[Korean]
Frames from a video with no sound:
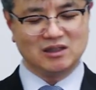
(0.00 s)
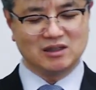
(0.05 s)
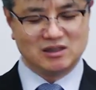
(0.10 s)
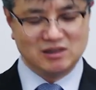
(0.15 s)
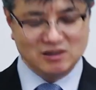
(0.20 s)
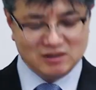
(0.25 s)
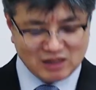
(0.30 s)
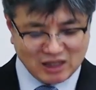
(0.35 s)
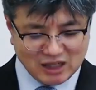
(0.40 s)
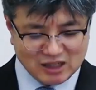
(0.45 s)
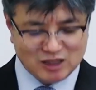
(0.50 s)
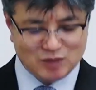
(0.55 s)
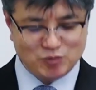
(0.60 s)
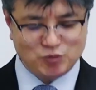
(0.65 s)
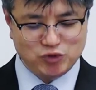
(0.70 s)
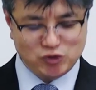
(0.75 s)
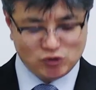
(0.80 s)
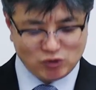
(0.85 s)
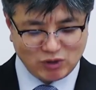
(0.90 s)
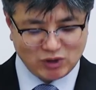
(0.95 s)
그날이
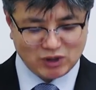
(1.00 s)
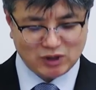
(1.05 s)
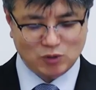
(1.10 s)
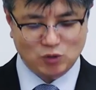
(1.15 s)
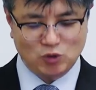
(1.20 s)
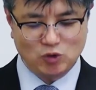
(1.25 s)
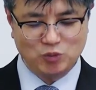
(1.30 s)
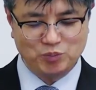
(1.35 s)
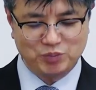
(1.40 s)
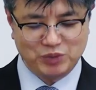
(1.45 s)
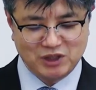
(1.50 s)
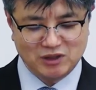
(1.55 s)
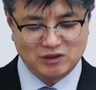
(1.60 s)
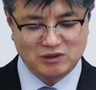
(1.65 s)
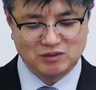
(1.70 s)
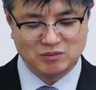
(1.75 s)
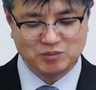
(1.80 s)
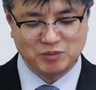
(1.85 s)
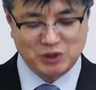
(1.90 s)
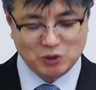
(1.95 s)
풀 것 같고
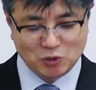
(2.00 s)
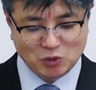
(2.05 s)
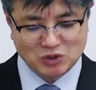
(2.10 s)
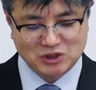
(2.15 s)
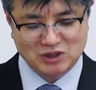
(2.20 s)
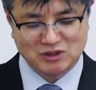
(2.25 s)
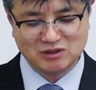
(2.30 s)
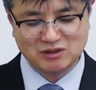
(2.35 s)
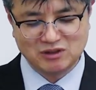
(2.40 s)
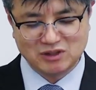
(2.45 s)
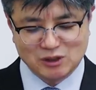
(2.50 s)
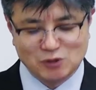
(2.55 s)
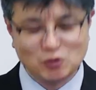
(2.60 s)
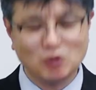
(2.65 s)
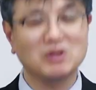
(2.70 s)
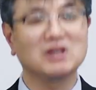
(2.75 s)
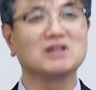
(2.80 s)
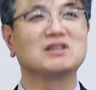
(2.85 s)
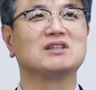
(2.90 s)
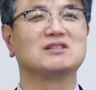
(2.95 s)
피는 피고지는 들
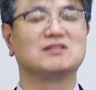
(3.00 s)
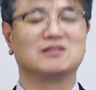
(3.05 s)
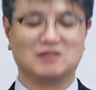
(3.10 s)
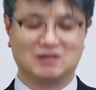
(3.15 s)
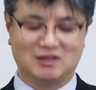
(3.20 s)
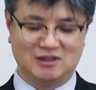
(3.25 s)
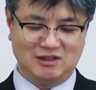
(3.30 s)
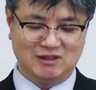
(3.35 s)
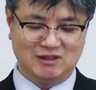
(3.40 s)
것 같아서